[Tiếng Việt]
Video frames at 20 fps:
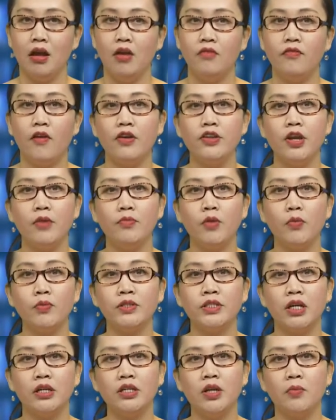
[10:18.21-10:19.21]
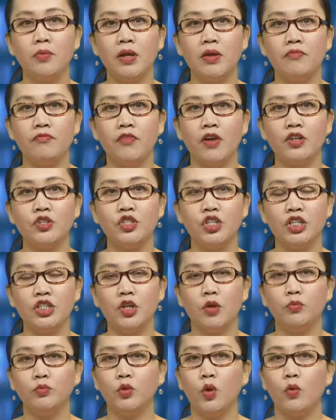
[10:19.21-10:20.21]
Phó Giám đốc Sở Nông nghiệp Phát triển
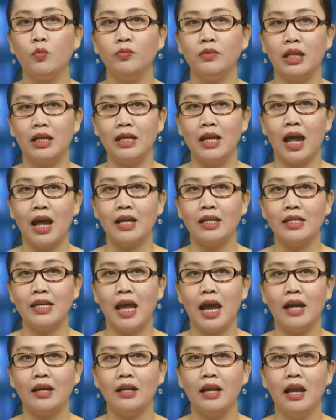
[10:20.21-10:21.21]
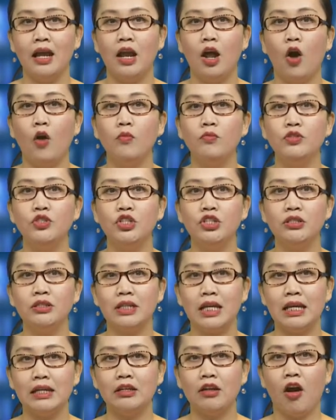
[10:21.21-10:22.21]
Nông thôn tỉnh An Giang, ông Trương
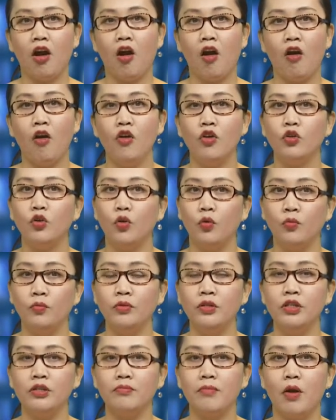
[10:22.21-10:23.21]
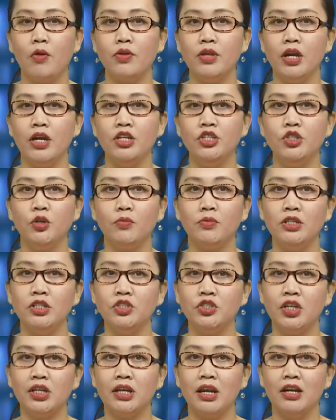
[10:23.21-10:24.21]
Kiến Thọ, cũng được báo giới trong nước
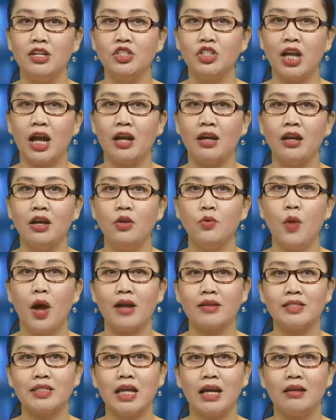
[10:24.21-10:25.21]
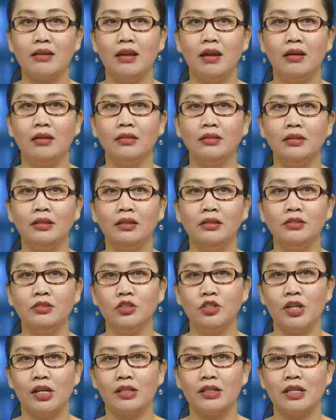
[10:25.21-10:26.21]
trích lời rằng đoạn sạt lở từ
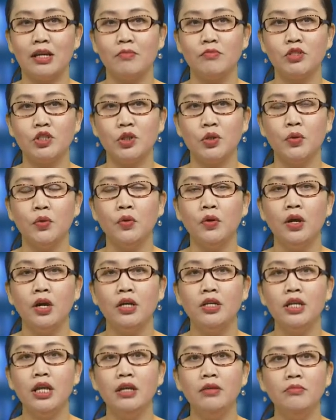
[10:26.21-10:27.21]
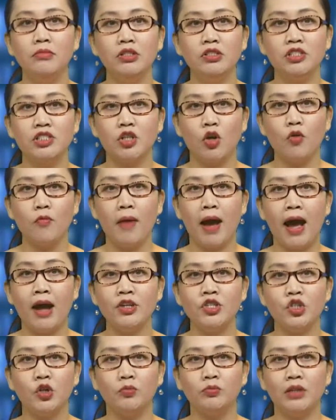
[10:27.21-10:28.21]
rạch Năm Xú đến Mương Sáu Bá
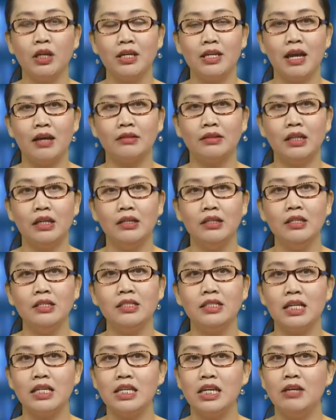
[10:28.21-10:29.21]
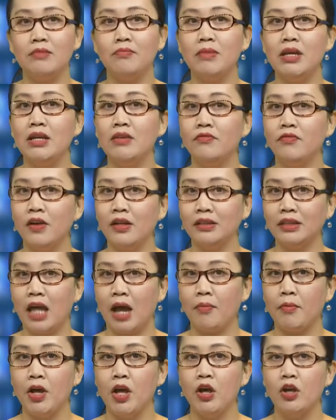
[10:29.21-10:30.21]
trong thời gian tới sẽ diễn biến phức
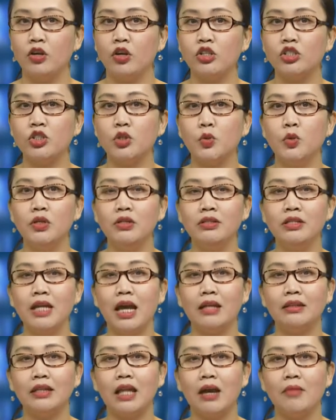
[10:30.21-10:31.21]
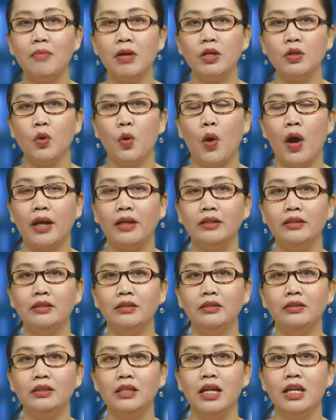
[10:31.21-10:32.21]
tạp, có xu hướng gia tăng mức độ ảnh
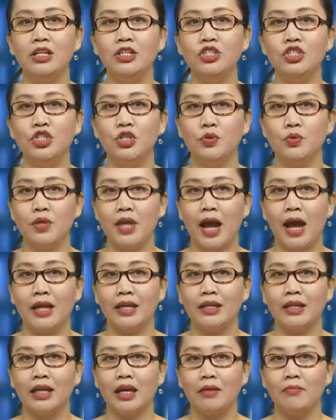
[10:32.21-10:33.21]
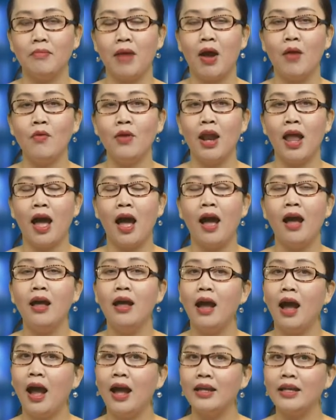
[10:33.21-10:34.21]
hưởng đến chiều dài, cảnh báo là
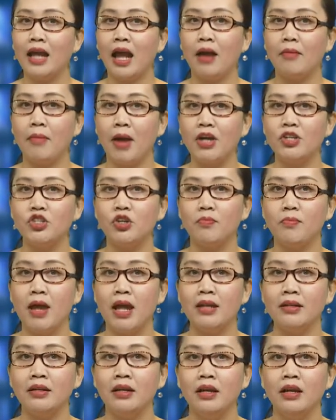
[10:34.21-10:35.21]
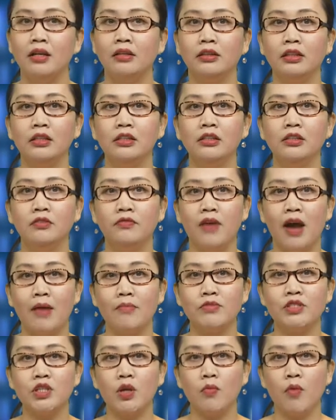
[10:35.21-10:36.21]
2.300m từ
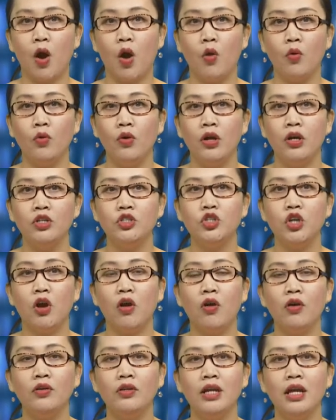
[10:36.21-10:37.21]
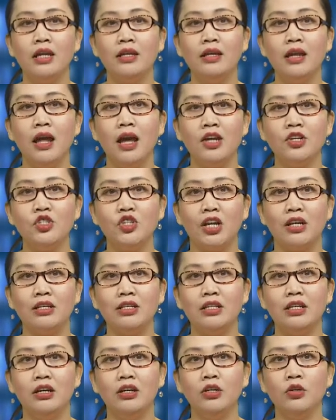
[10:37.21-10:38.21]
vàm sông Hậu cho đến hết ranh
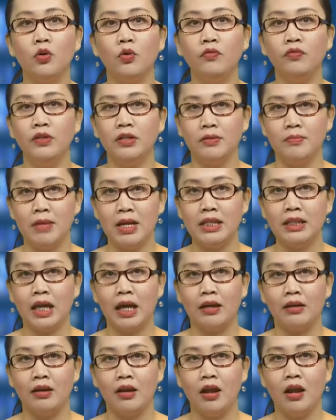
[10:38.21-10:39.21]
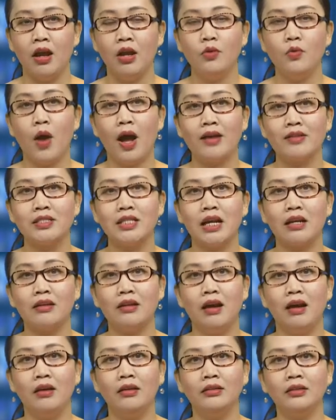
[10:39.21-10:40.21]
giới của phường Mỹ Thạnh. Đoạn sạt
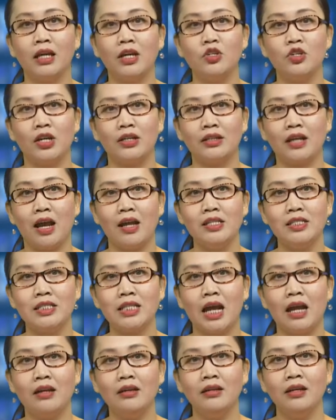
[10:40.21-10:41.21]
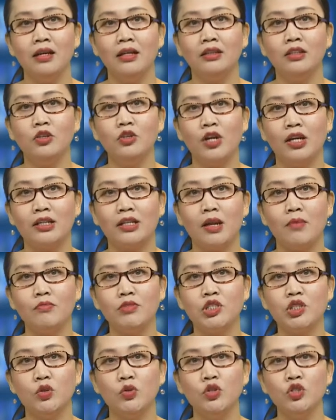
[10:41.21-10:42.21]
lở tại rạch Cái Sắn từ rạch Năm
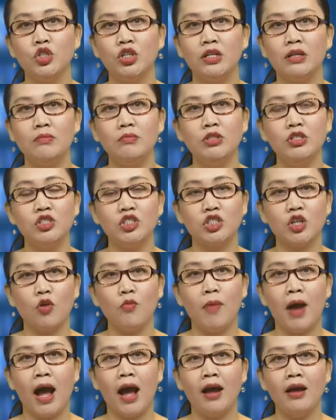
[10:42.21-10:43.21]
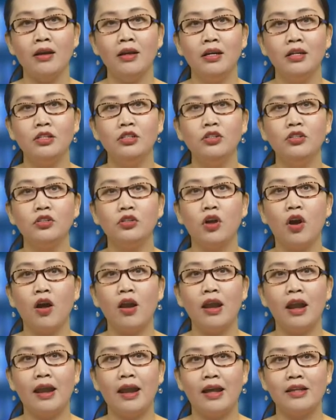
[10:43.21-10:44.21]
Sú trên đến mương Sáu Bá được coi
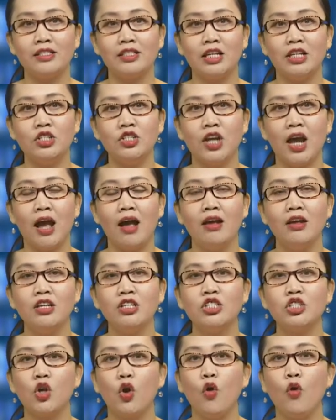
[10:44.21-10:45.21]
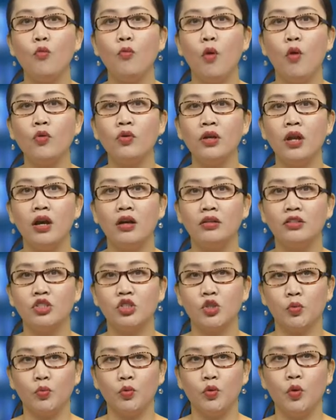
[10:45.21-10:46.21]
là đã xảy ra sau 4 đợt
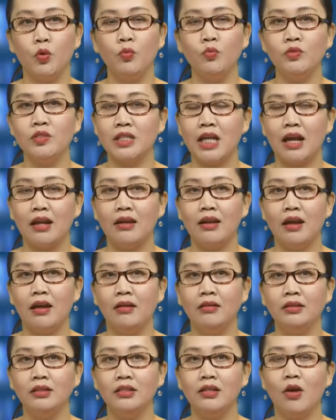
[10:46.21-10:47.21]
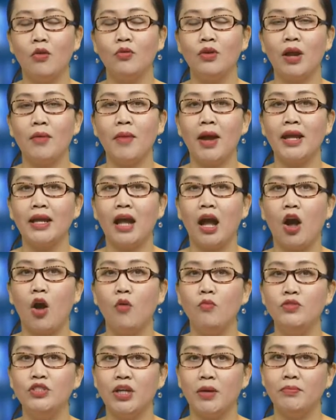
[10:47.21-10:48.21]
sụt lún sạt lở từ đầu năm
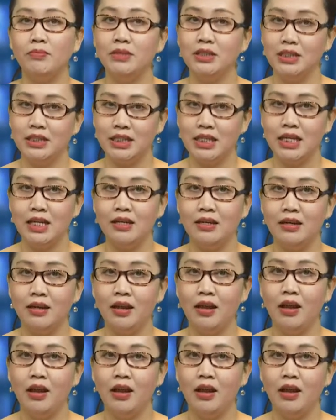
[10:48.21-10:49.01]
2019.